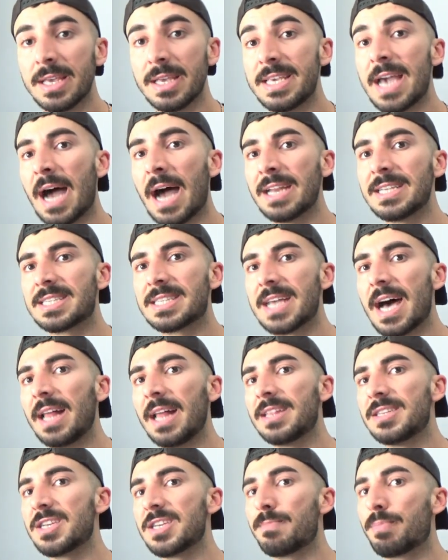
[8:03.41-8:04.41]
Yani
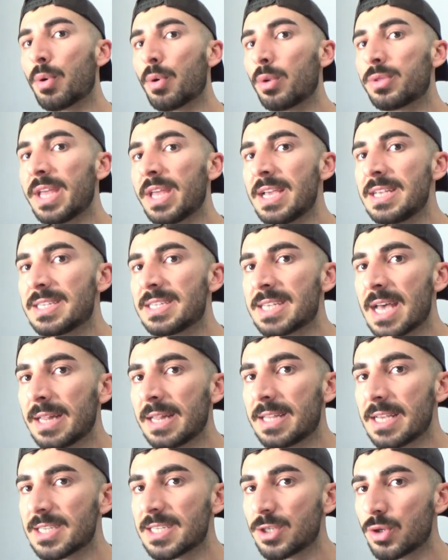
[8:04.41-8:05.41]
sadece protein
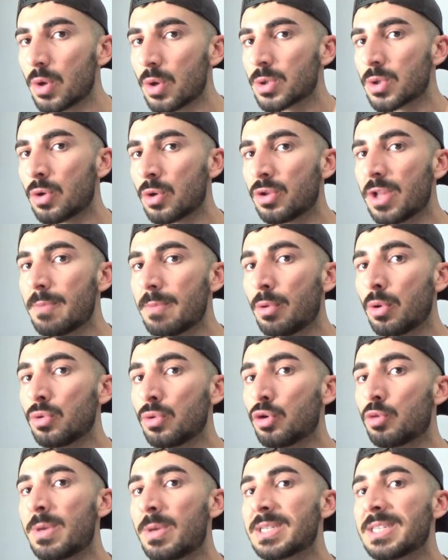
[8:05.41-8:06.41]
sentezi göz önünde
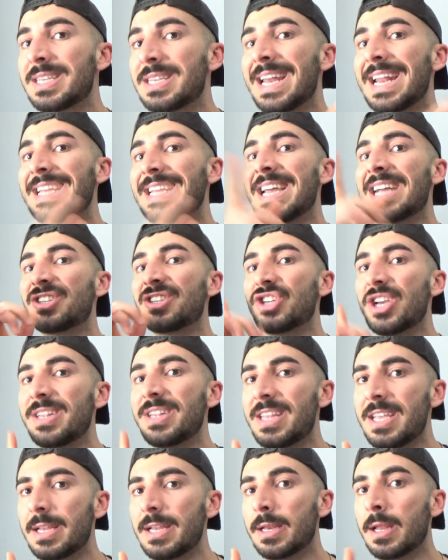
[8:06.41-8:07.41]
bulundurması gereken
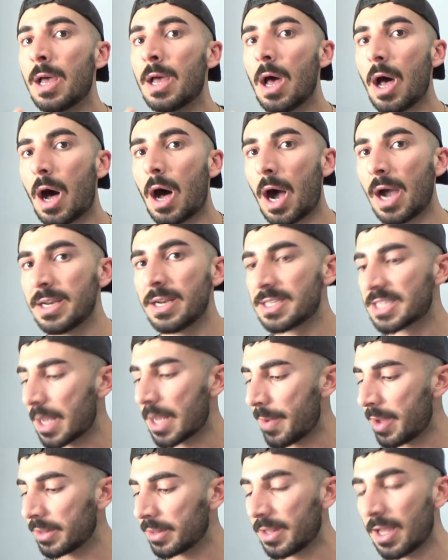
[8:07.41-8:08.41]
şey değil. Aynı
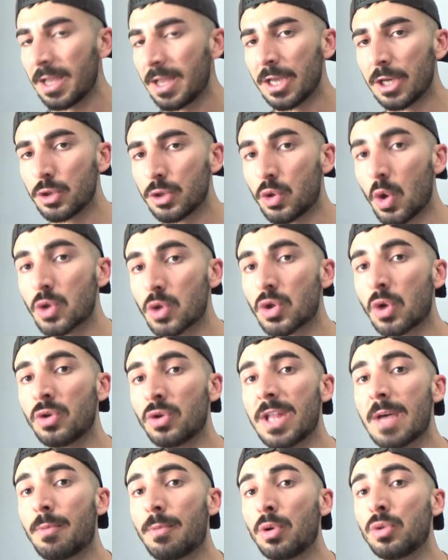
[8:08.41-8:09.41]
zamanda göz
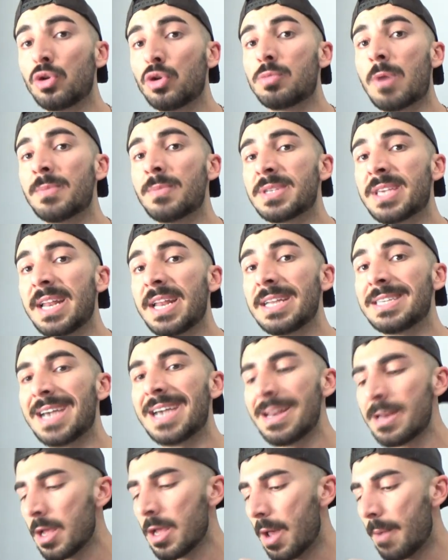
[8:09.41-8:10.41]
önünde bulundurmamız
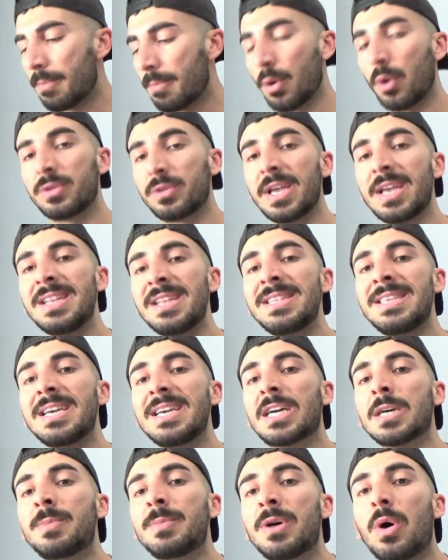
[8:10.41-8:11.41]
gereken protein
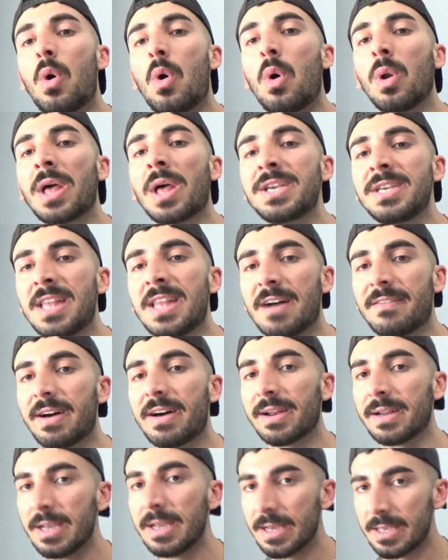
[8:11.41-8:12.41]
yıkımı olayı da
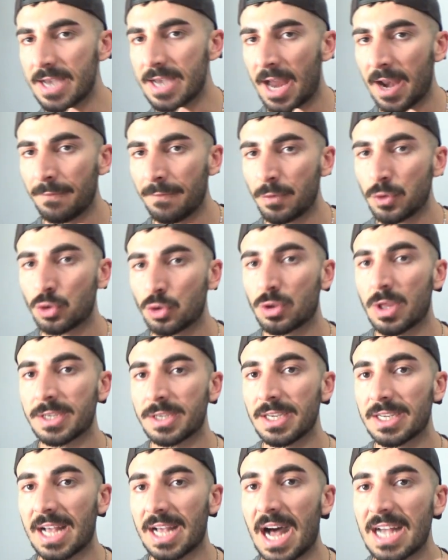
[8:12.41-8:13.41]
var. Yani
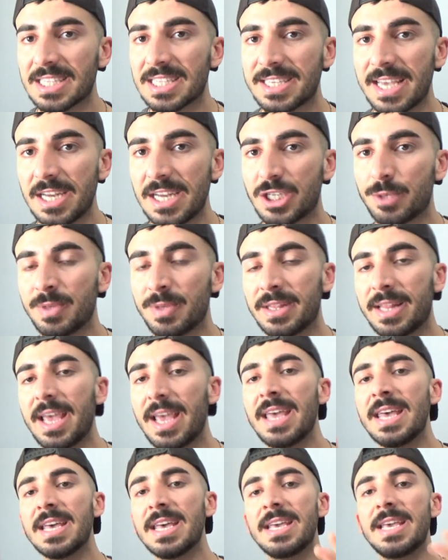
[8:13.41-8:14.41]
vücuttaki kas
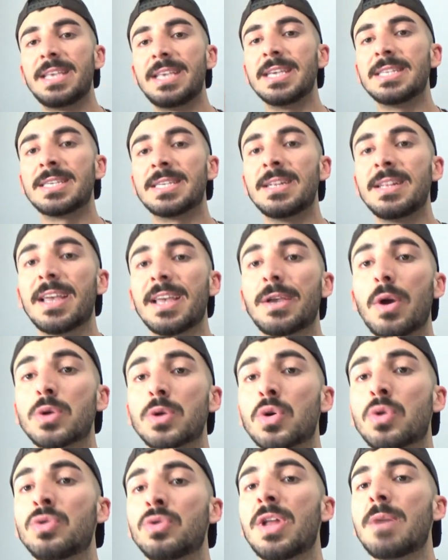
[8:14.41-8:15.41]
gelişiminde ikisini de
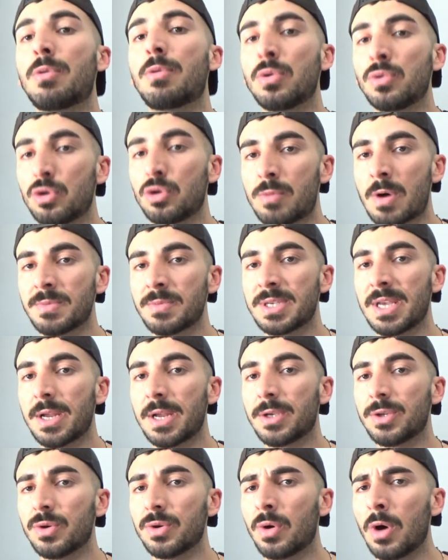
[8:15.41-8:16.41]
göz önünde bulundurmamız
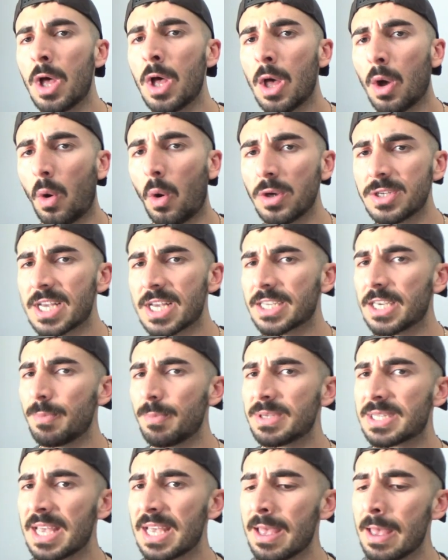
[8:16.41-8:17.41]
gerekiyor. Oysa
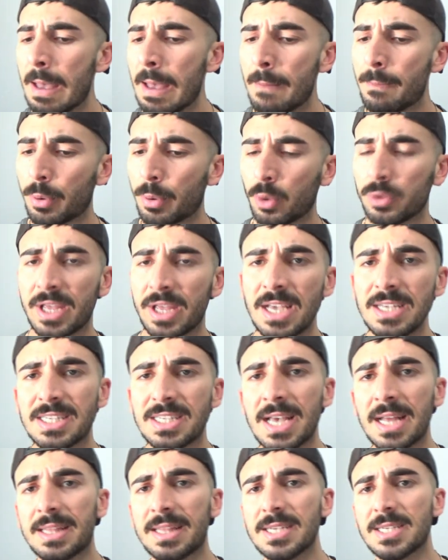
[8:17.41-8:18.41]
ki bize protein
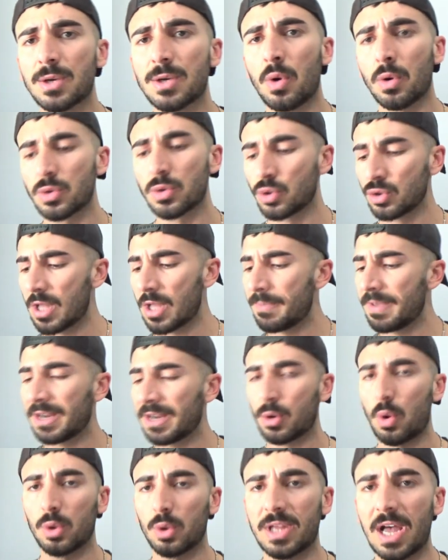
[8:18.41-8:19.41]
sentezi konusunda
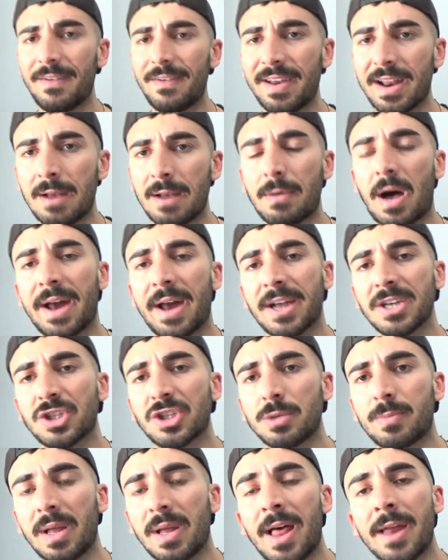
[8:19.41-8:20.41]
bir kota veren
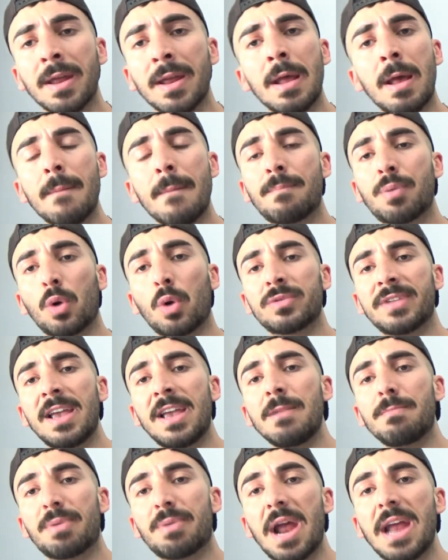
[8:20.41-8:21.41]
araştırmalar
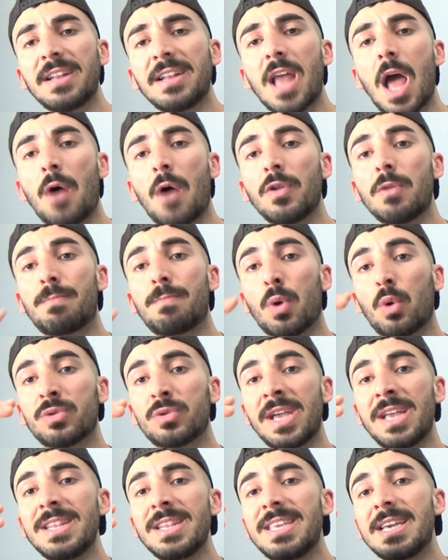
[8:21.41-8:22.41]
protein breakdown'ı,
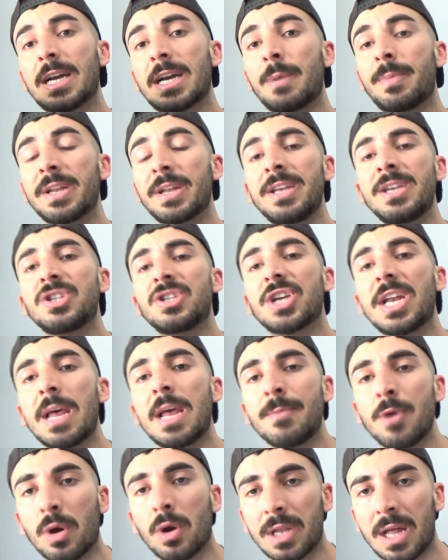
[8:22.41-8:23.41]
protein yıkımını
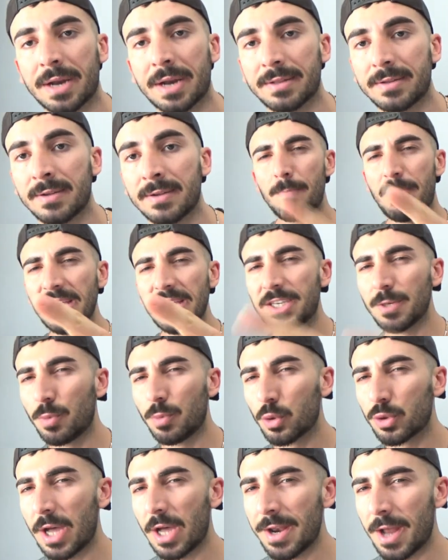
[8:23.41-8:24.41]
incelemiyorlardı.
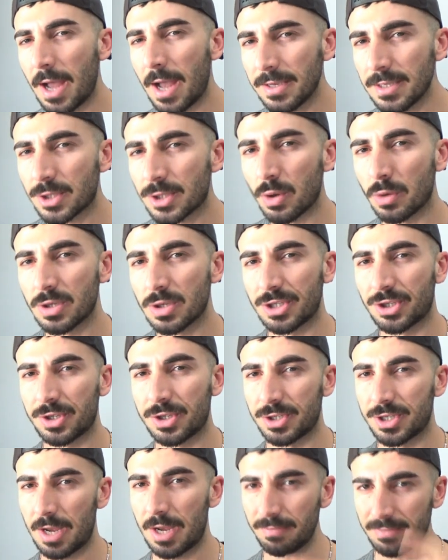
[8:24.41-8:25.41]
Peki buradan hangi sonuca
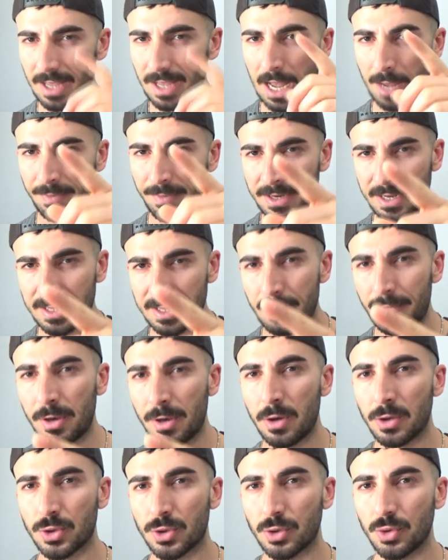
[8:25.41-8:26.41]
çıkacağım tahmin
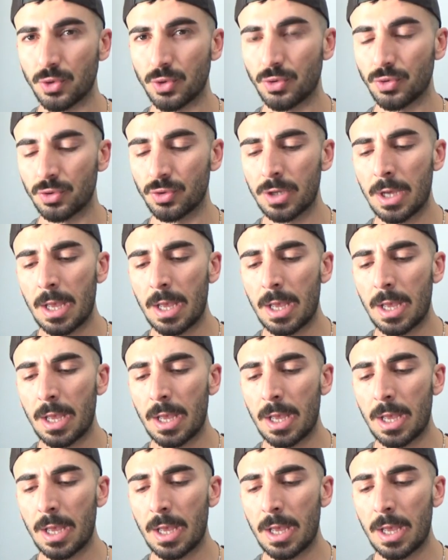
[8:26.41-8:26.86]
edebiliyorsunuzdur.